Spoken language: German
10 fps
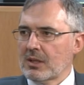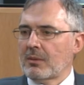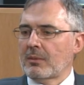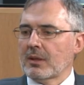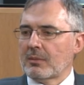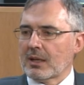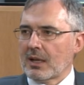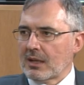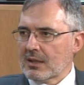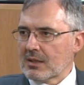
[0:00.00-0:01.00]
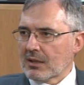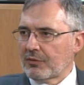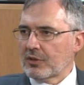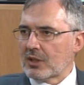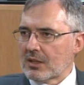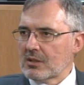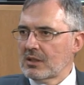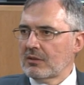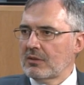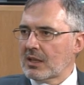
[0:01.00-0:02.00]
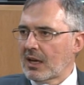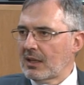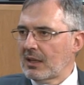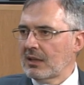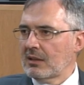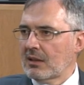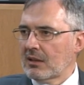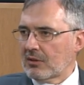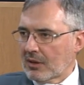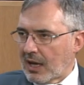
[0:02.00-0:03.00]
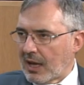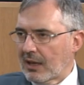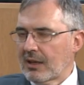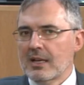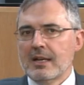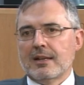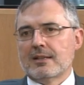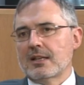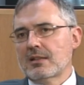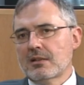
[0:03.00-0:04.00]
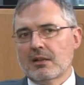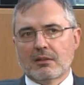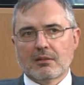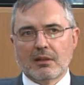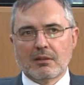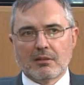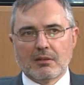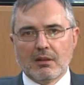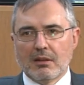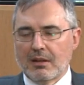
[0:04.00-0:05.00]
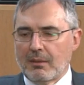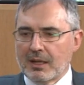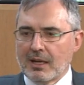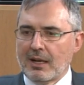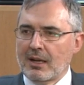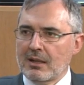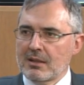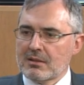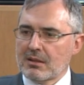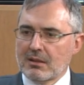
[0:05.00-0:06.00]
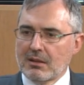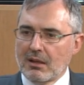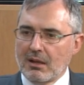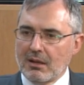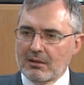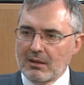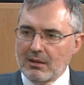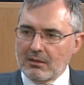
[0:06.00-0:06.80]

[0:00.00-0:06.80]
haben, haben die Amerikaner gesagt, dafür stationieren wir keine in der Türkei. Das heißt also, den Amerikanern ist äh, die